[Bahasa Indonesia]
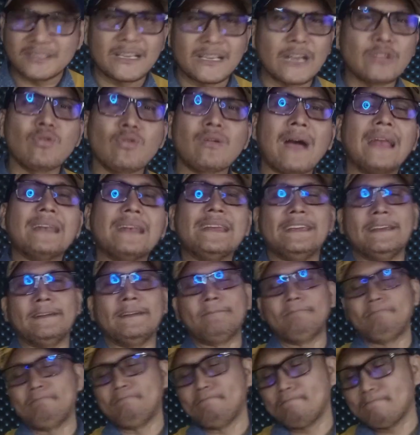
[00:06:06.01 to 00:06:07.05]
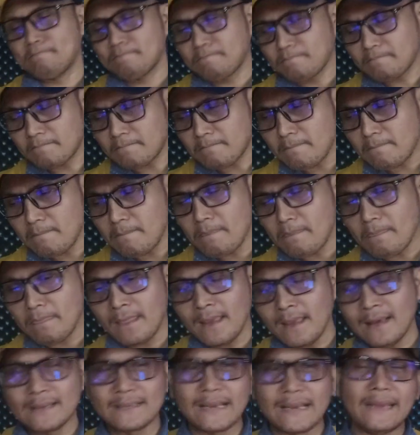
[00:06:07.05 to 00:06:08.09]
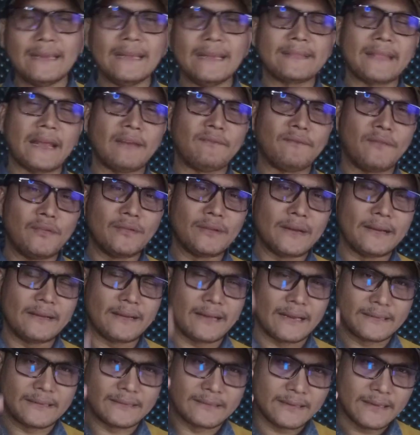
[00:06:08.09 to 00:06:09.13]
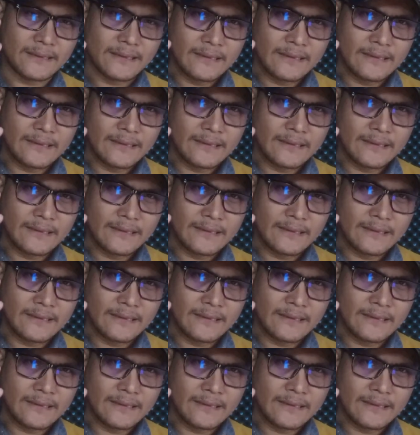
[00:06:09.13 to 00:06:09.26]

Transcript: Satu kali saya teleponan dengan